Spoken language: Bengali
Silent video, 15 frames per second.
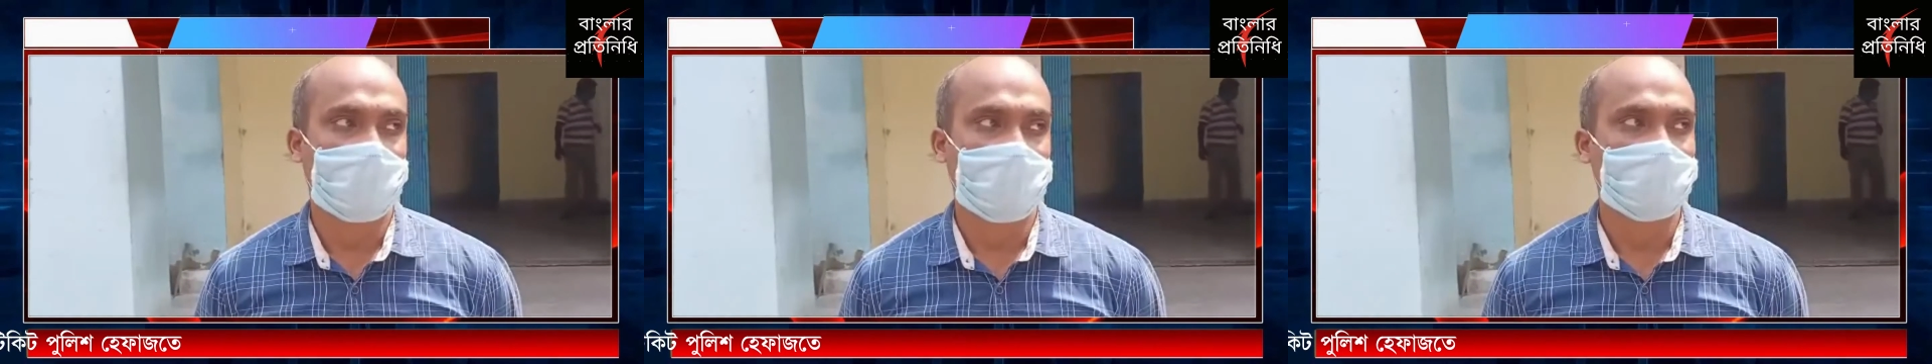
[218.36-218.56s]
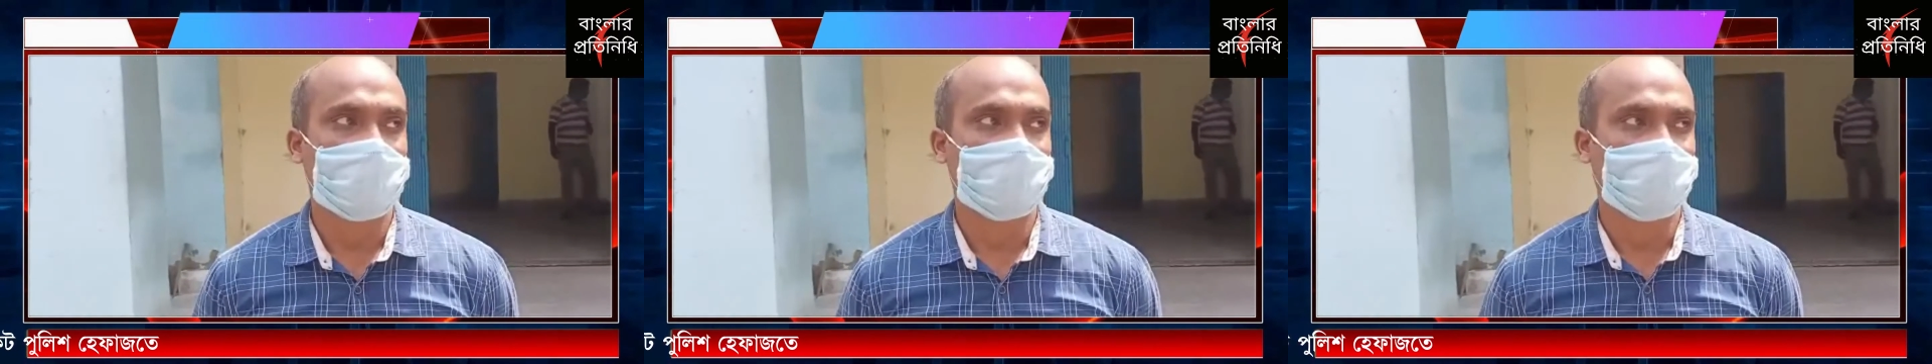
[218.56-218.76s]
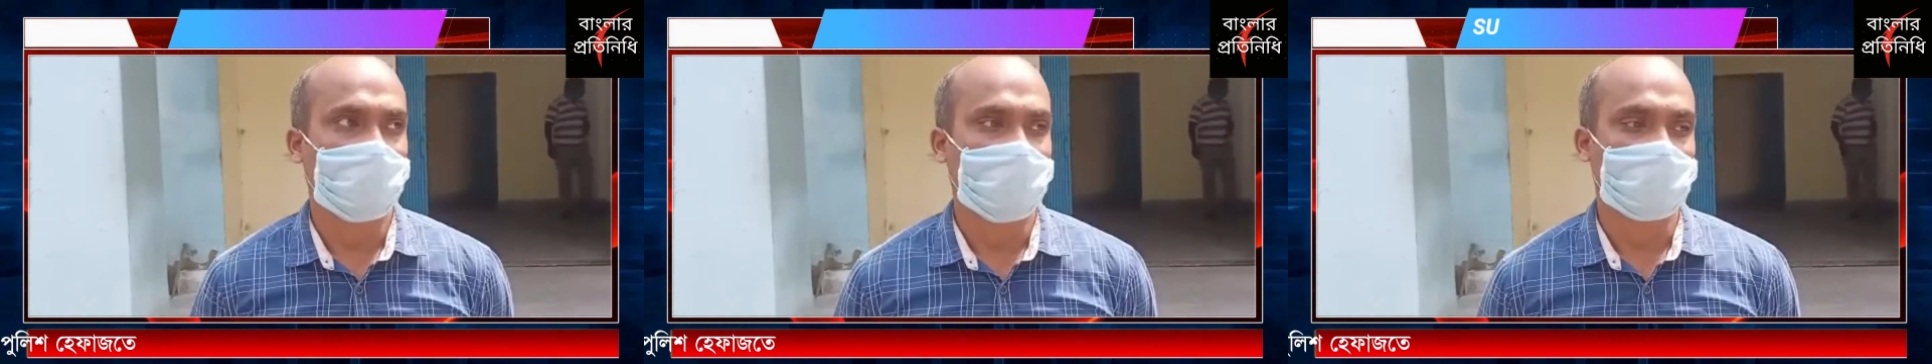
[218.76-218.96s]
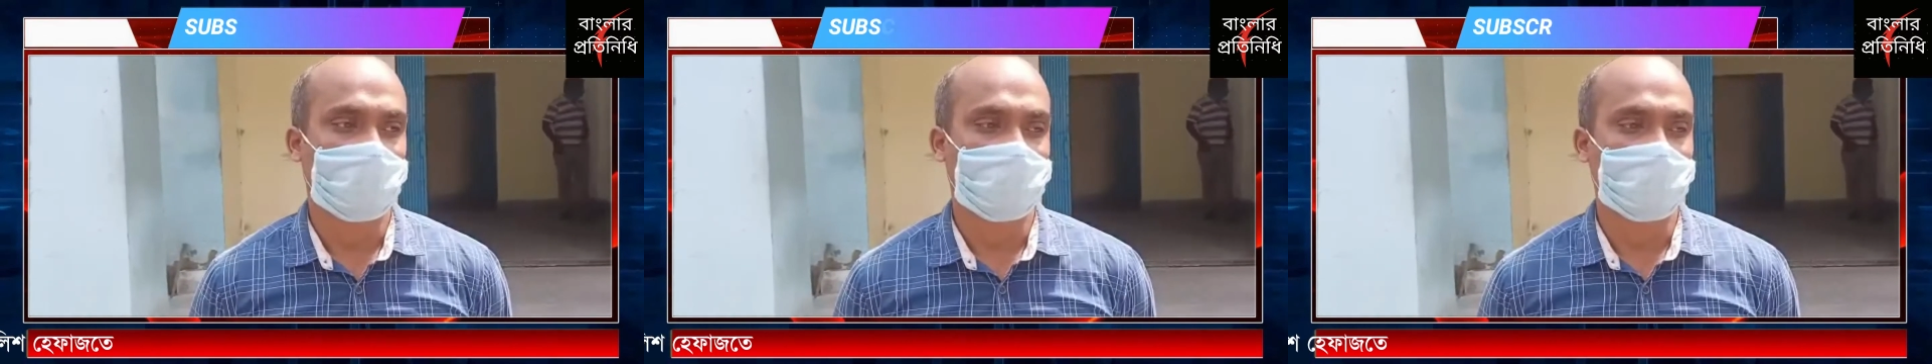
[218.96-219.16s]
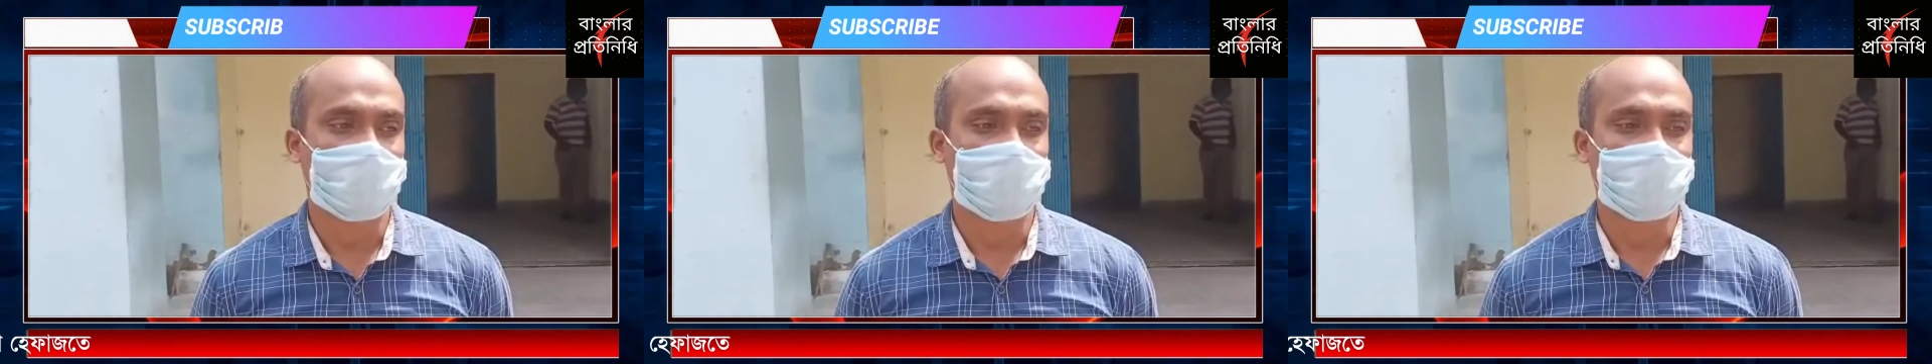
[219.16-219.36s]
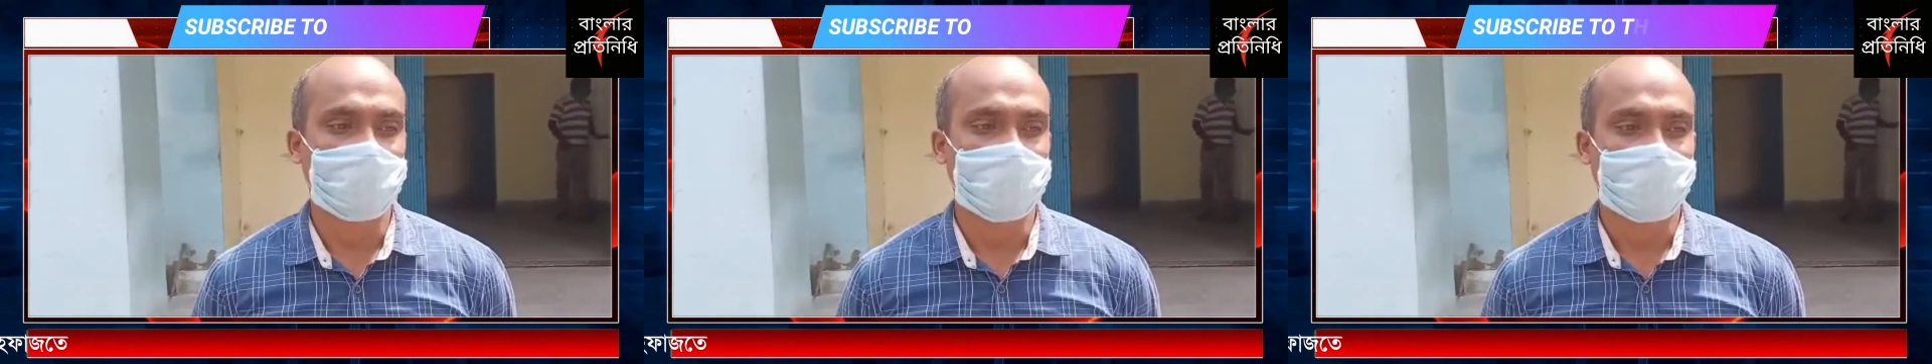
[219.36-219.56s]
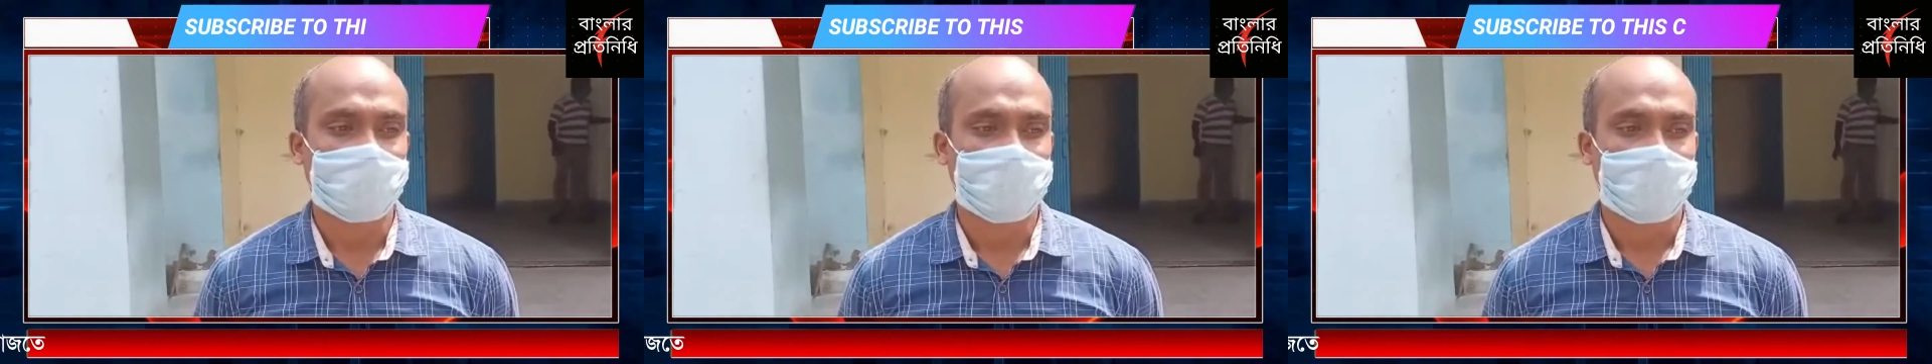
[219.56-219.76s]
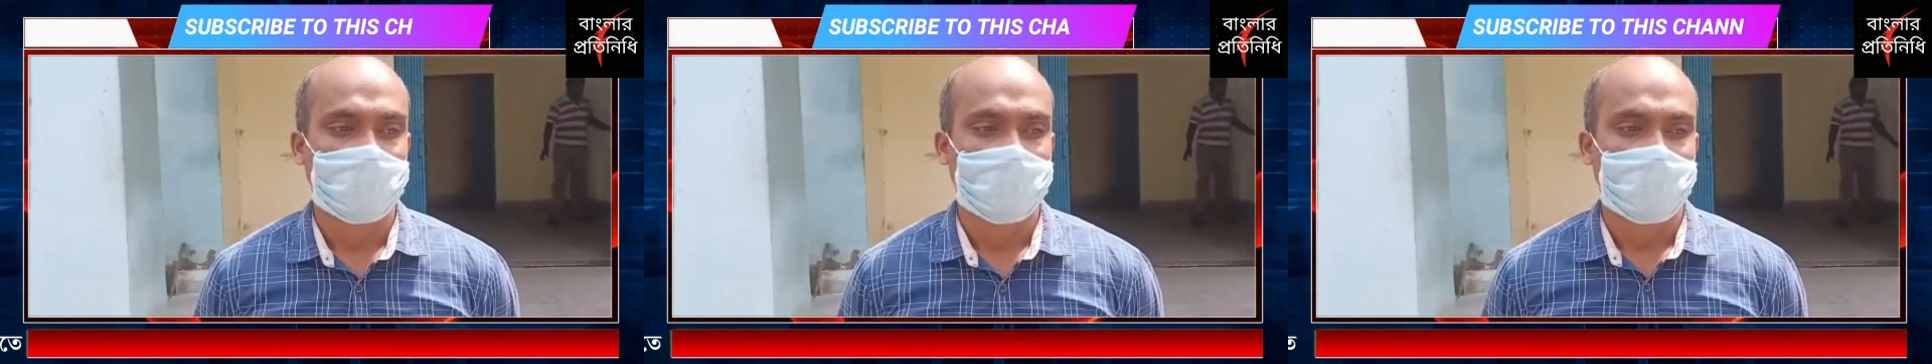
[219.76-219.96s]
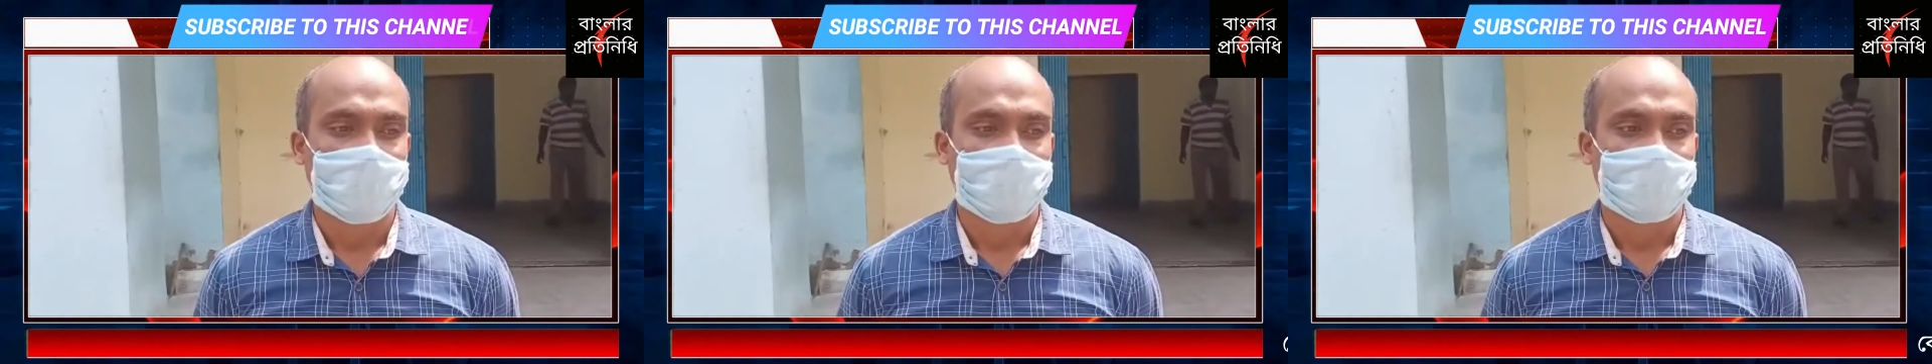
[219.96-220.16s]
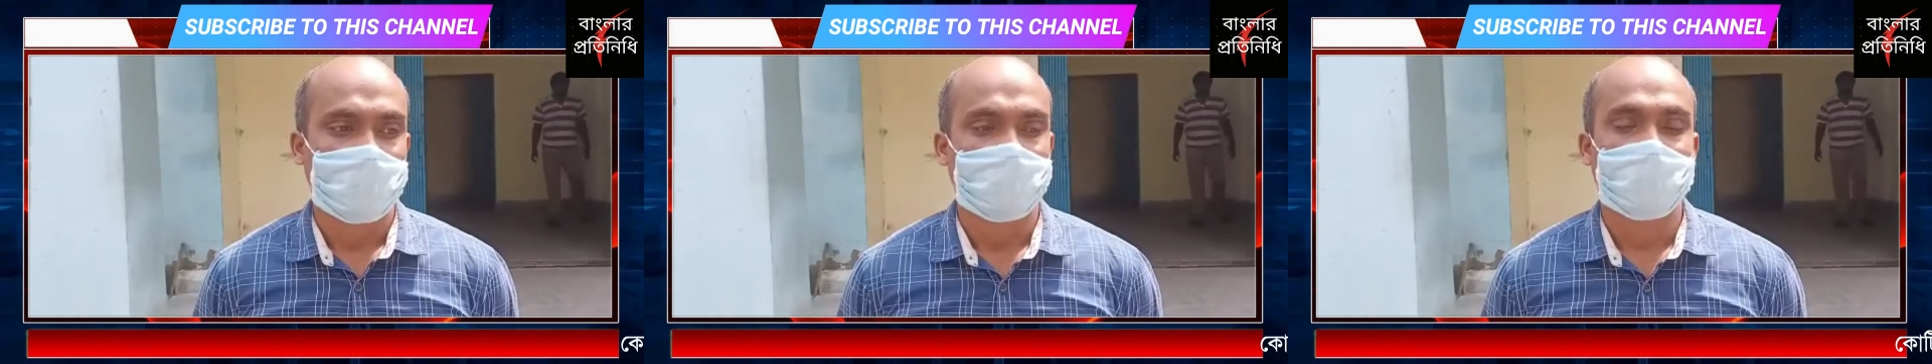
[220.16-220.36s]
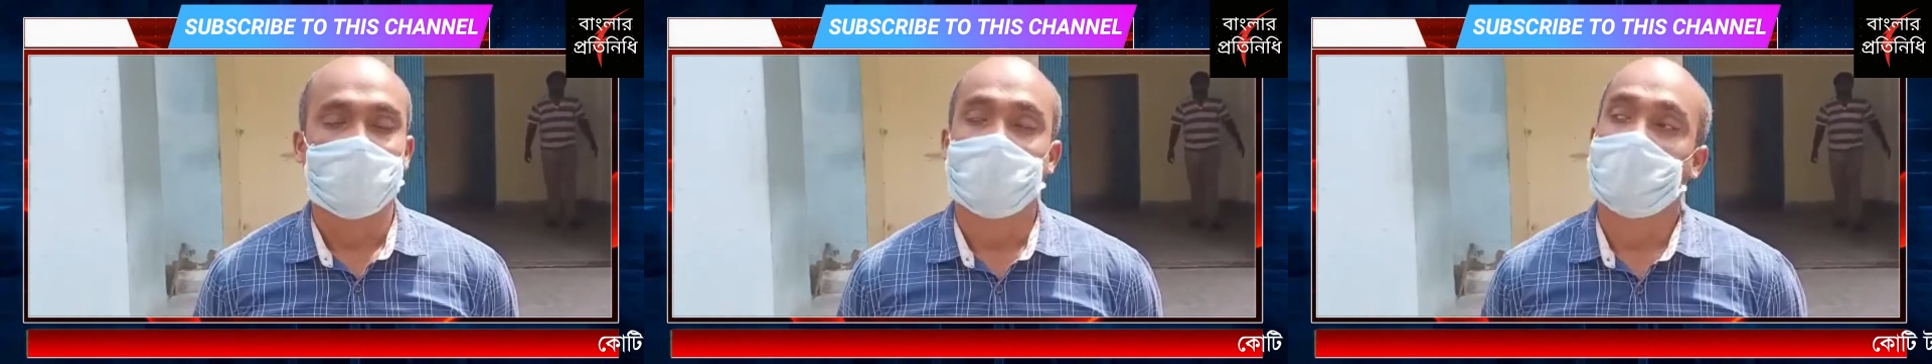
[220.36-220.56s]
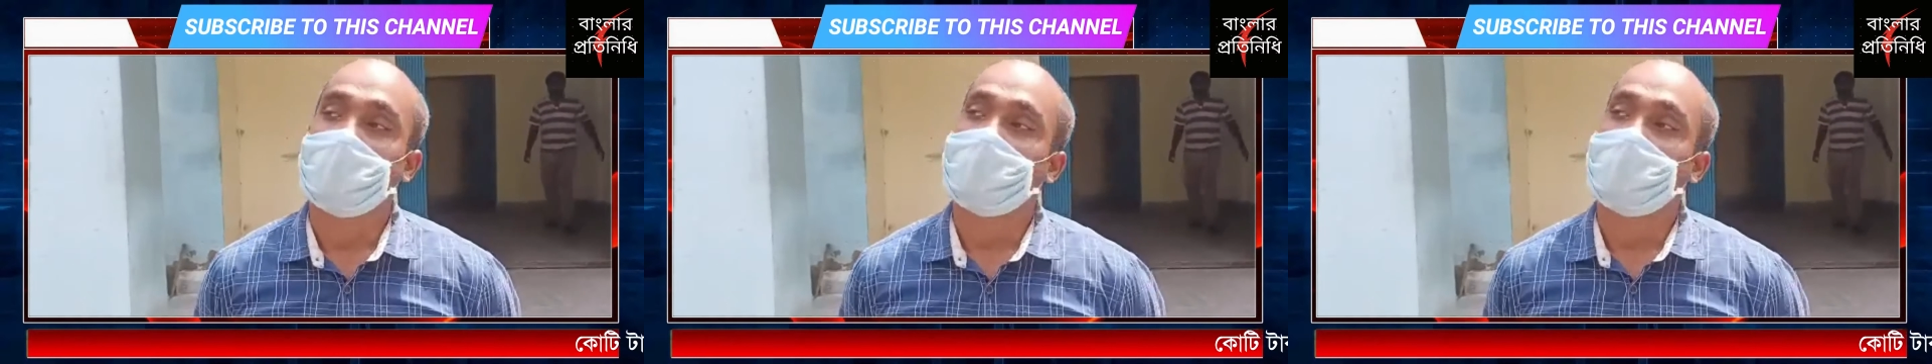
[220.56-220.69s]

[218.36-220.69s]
যাই দিয়ে বলি সব কিছু তারপর উনি